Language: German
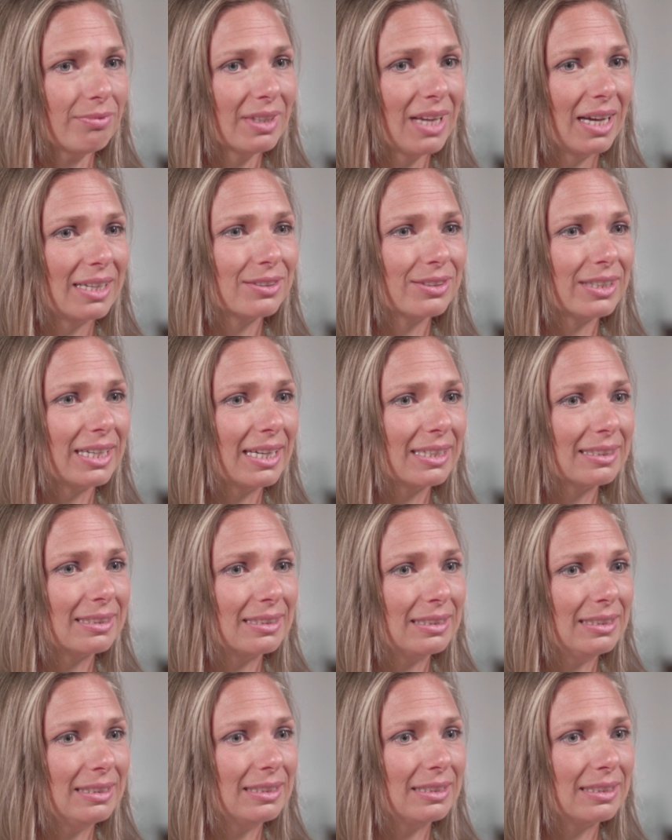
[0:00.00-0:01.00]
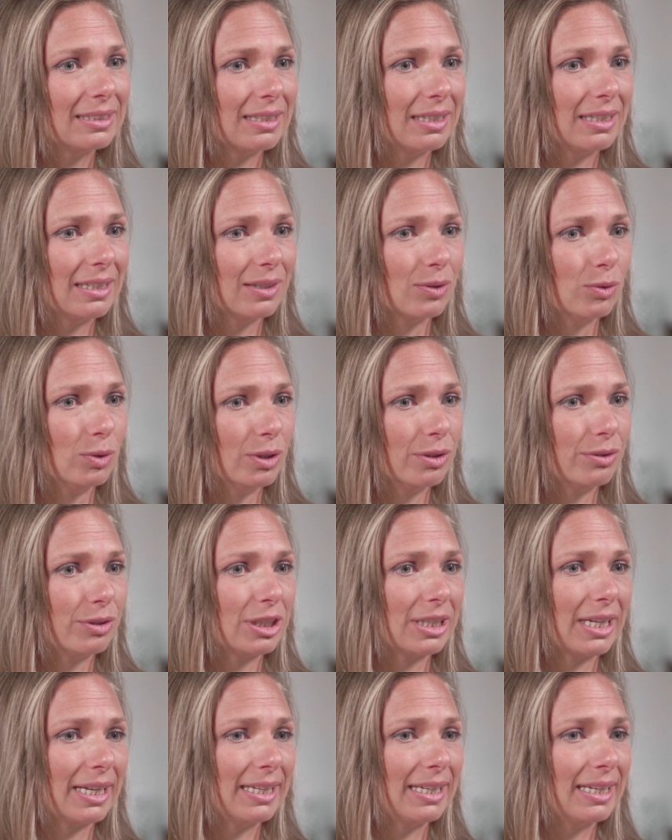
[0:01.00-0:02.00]
also er sieht, äh, Rudolf
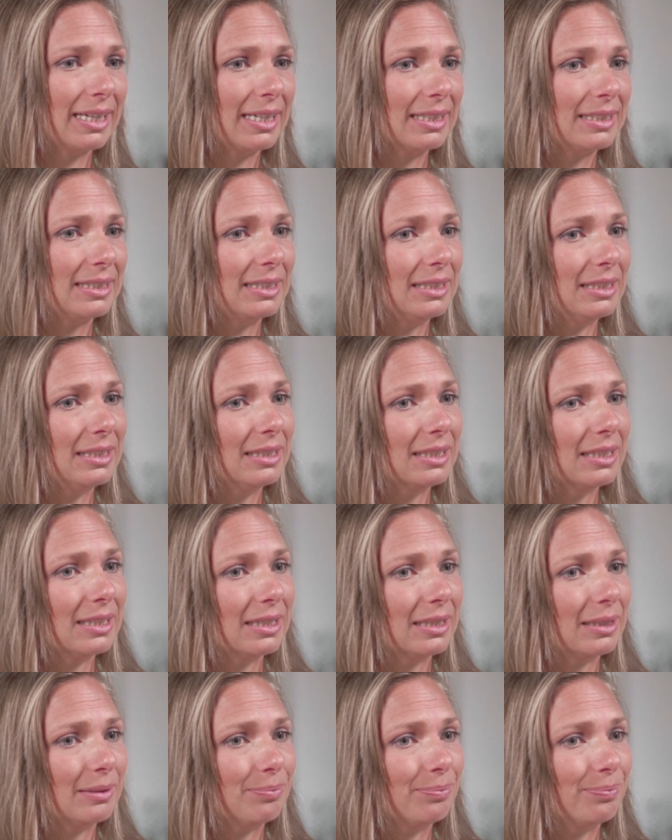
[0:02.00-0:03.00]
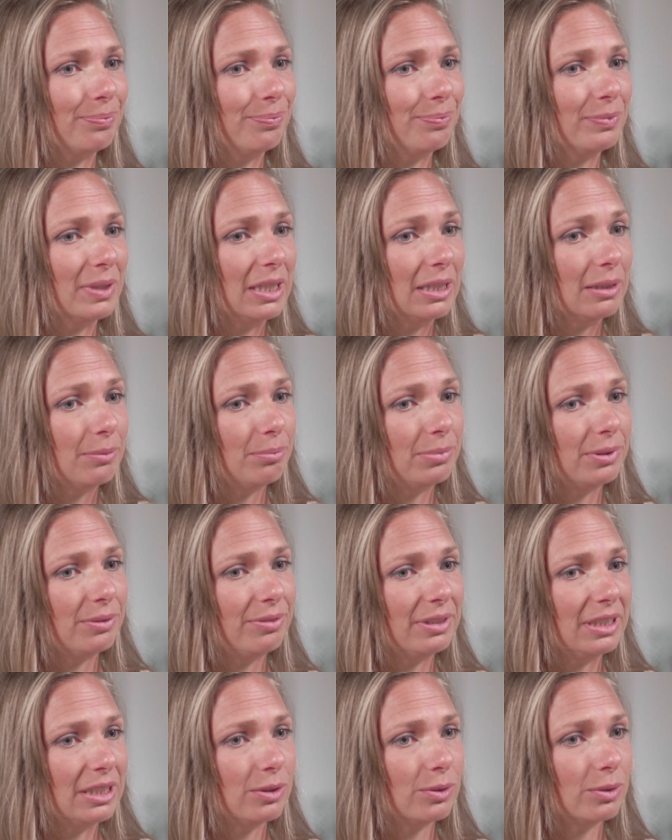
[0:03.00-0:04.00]
Steiner hat die ähm,
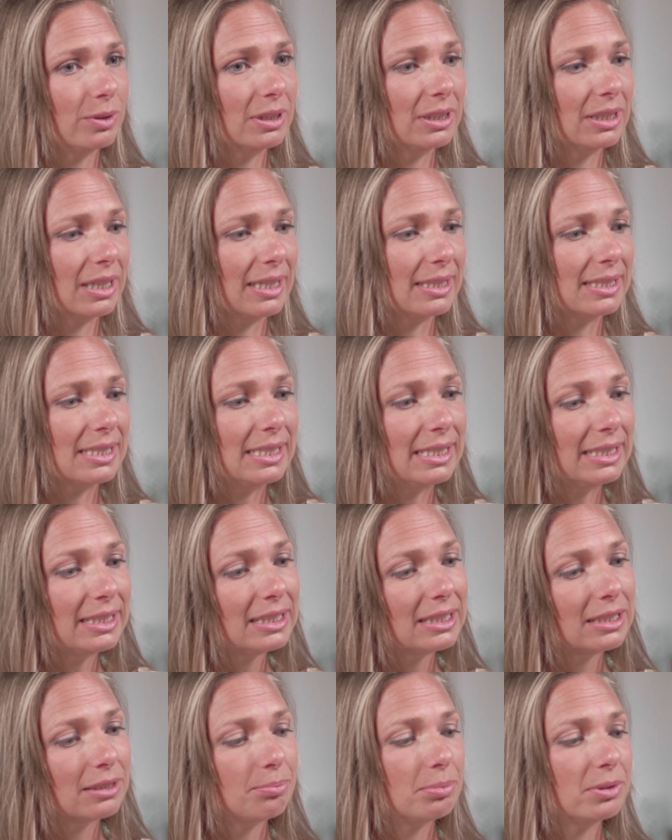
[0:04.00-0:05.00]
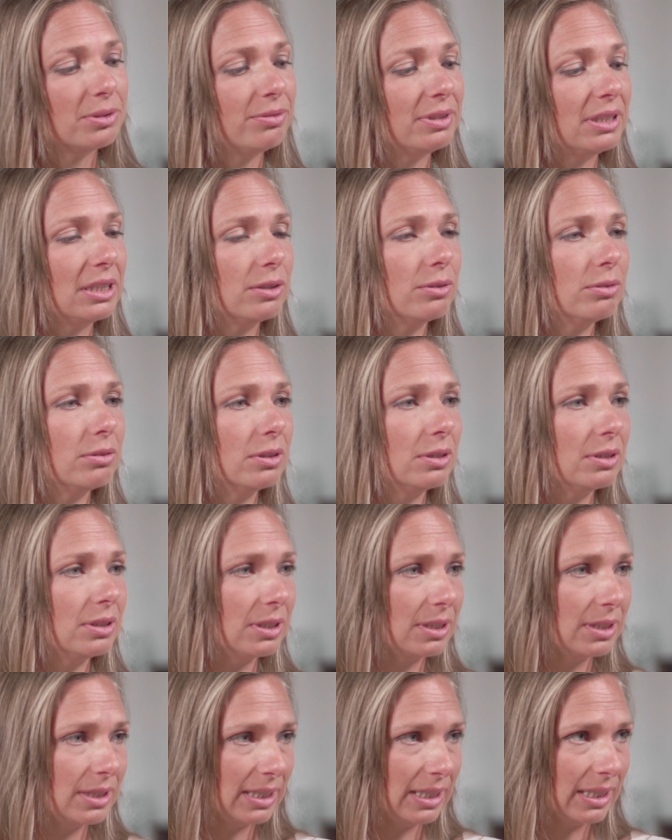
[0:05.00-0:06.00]
Bewegungen als Lichtbewegungen
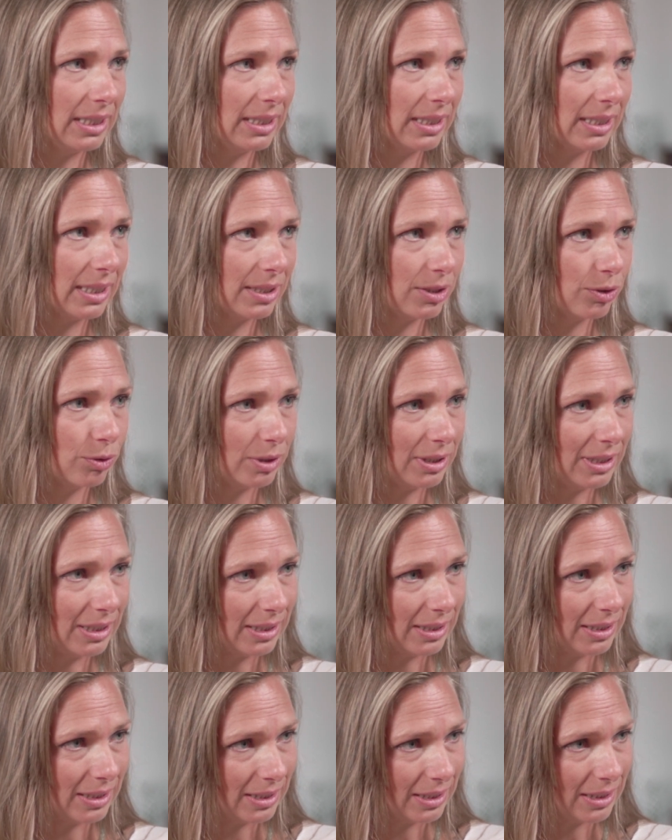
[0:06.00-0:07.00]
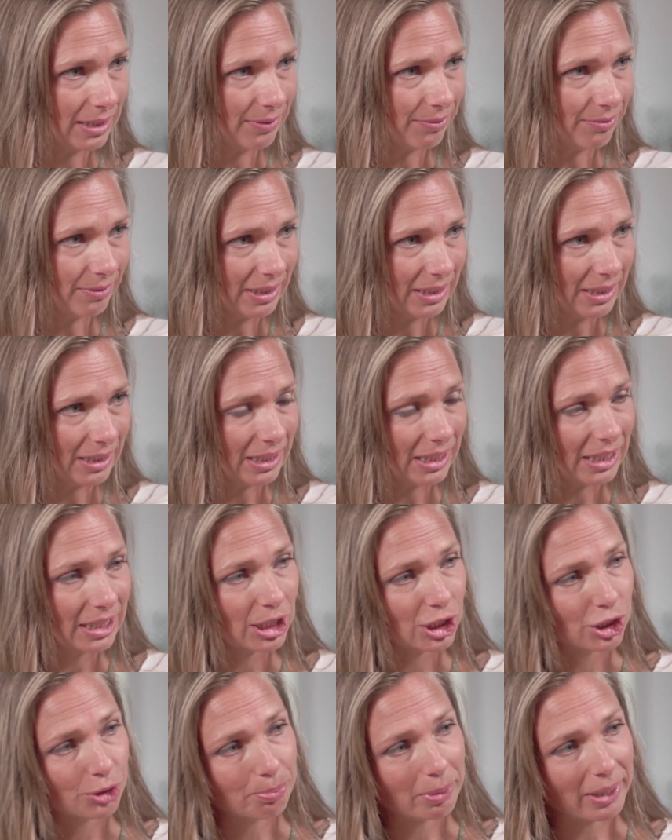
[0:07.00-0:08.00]
gesehen, also mhm. also die, wenn
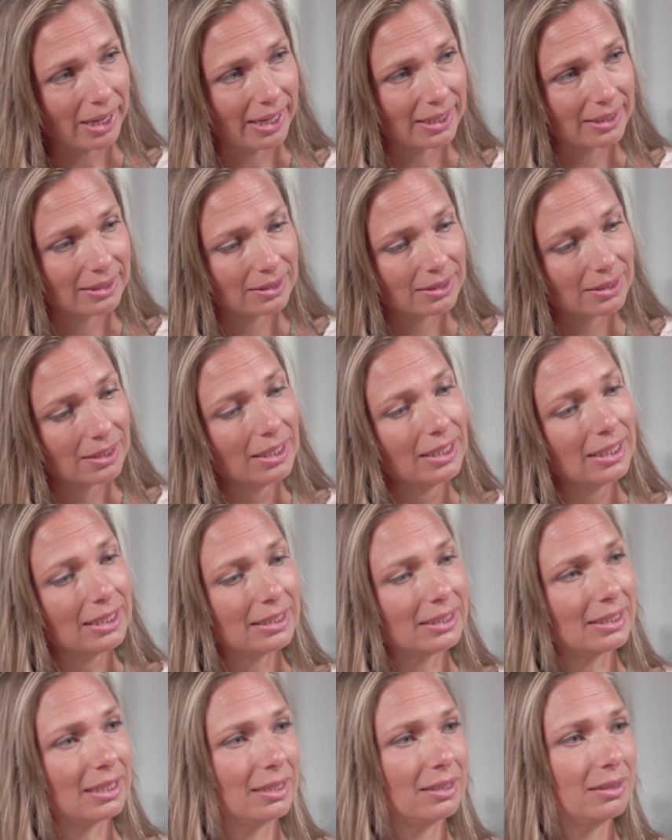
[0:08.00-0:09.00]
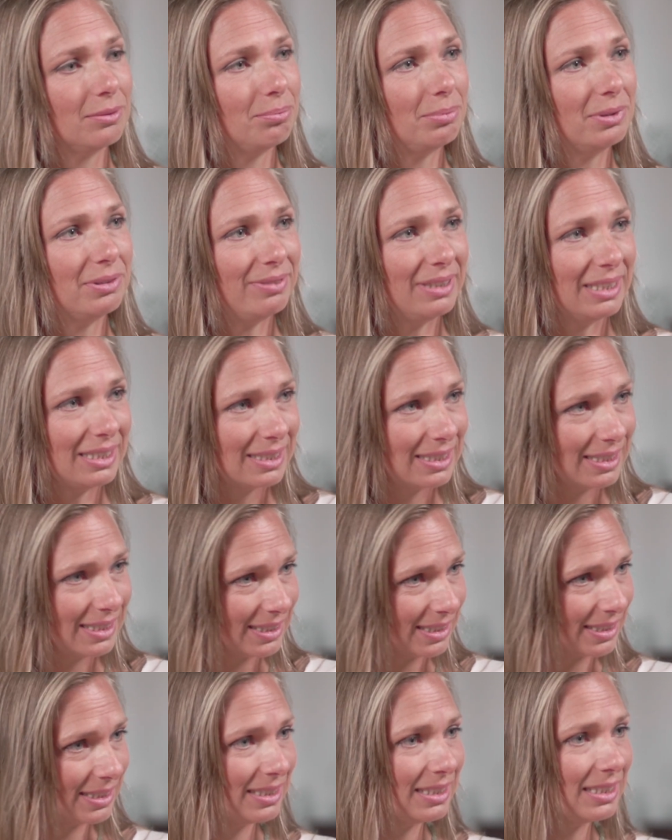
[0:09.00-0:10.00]
ich spreche, dann bewegt
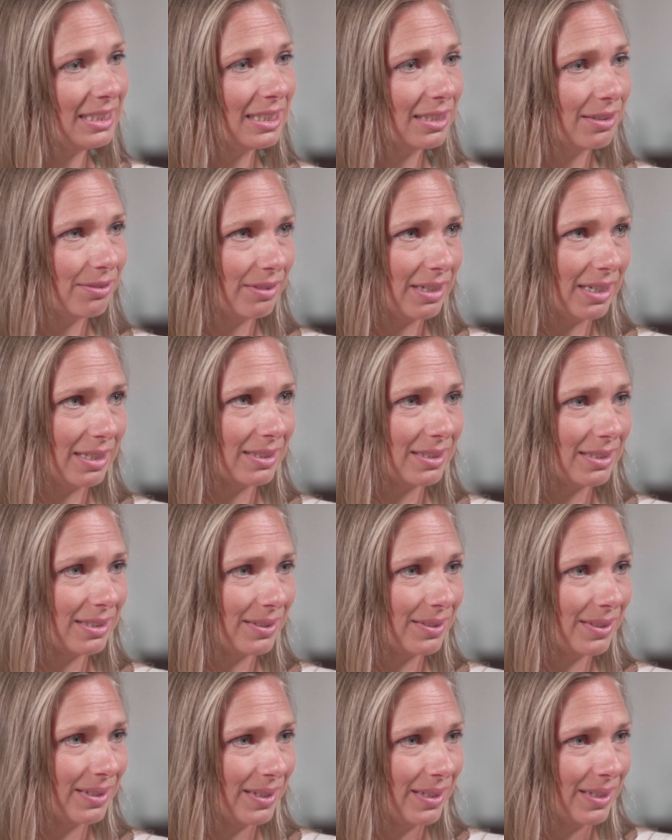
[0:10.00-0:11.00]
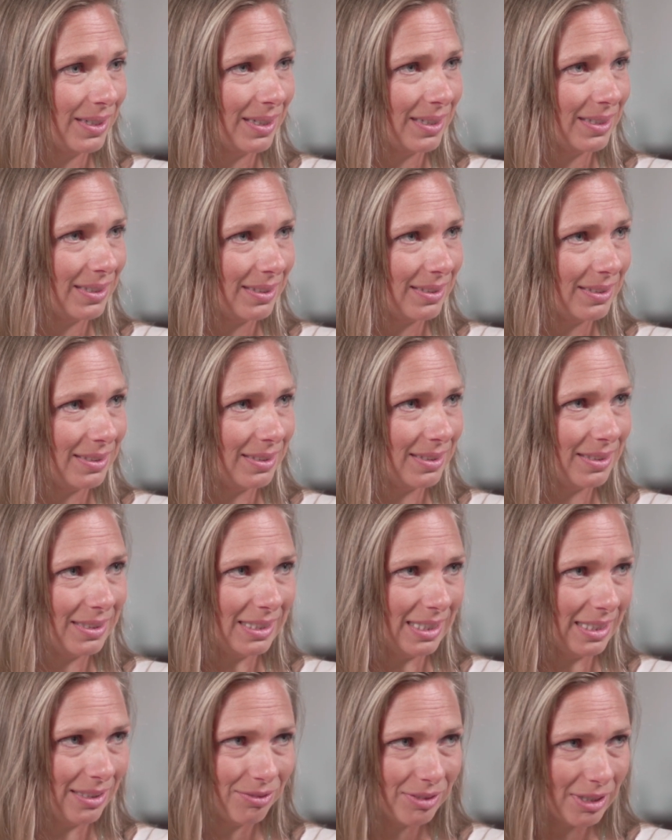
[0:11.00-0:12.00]
sich in dir was. Mhm. Das
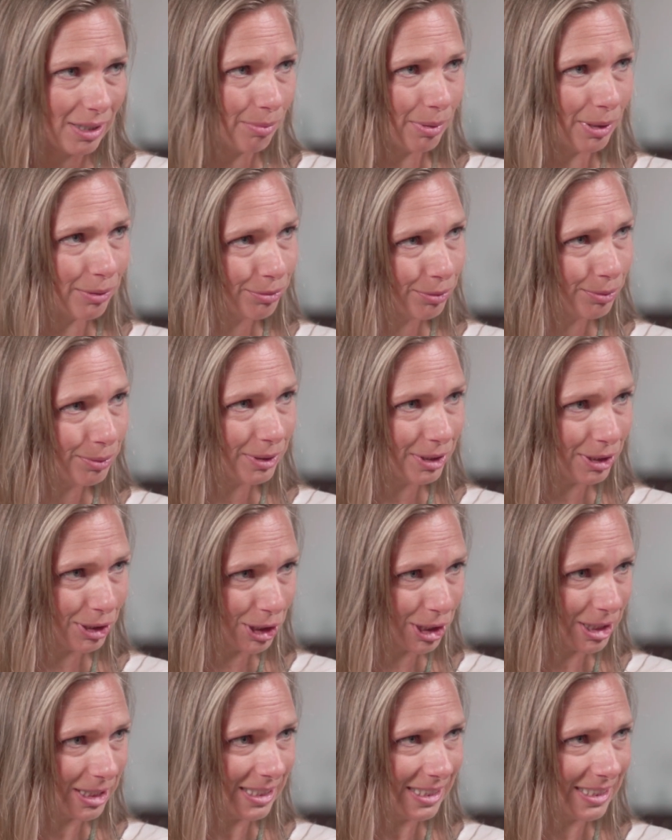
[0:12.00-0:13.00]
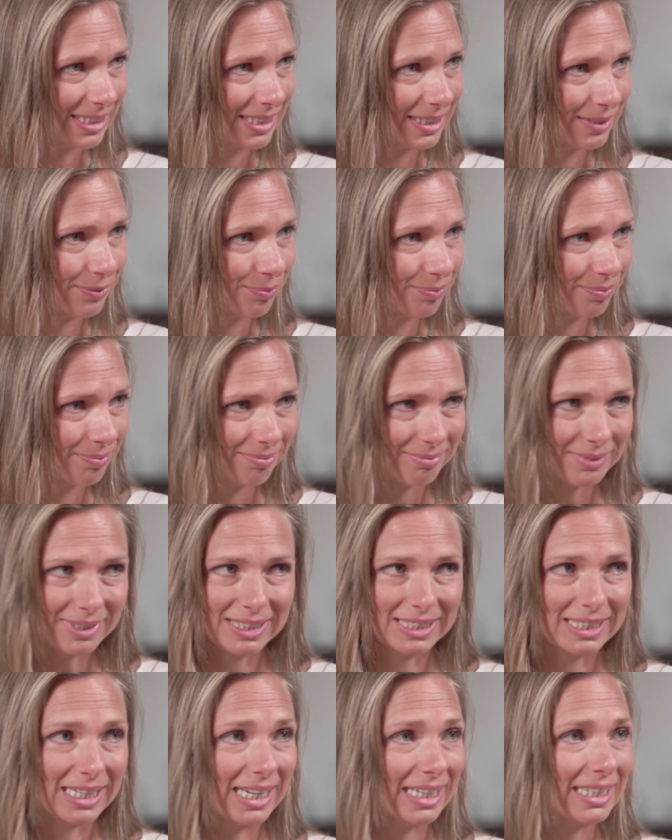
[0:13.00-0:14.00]
sehen wir aber physisch nicht.
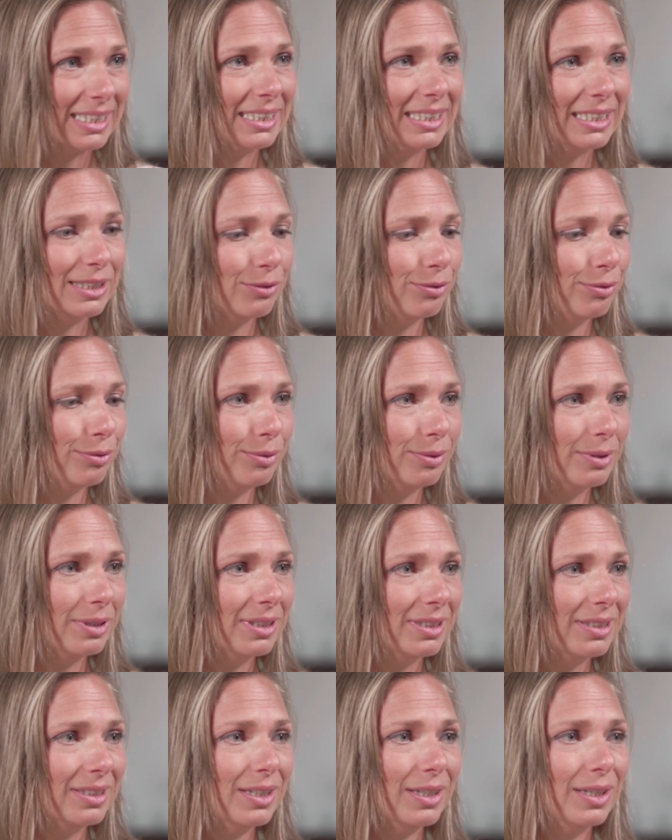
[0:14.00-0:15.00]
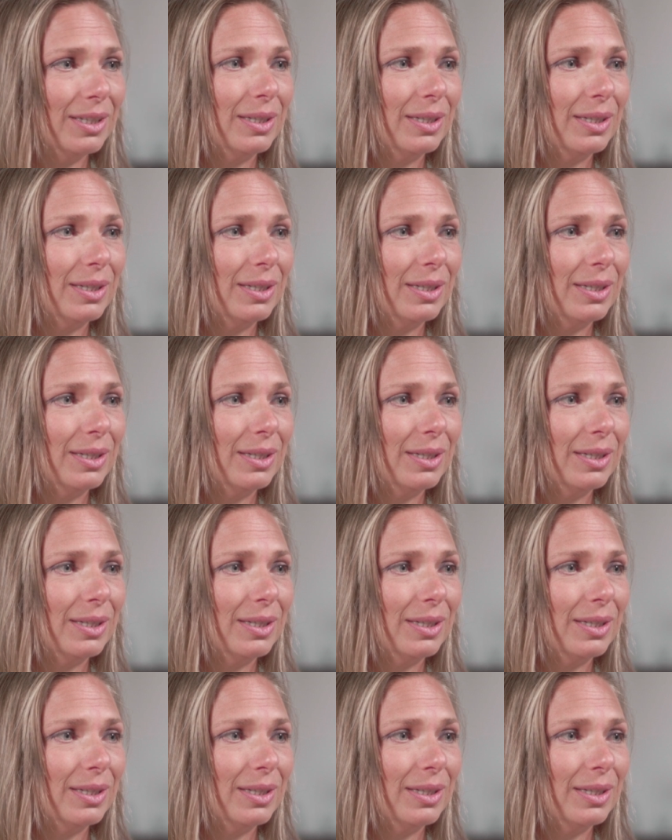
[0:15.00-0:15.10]
Gedanken, Gefühle.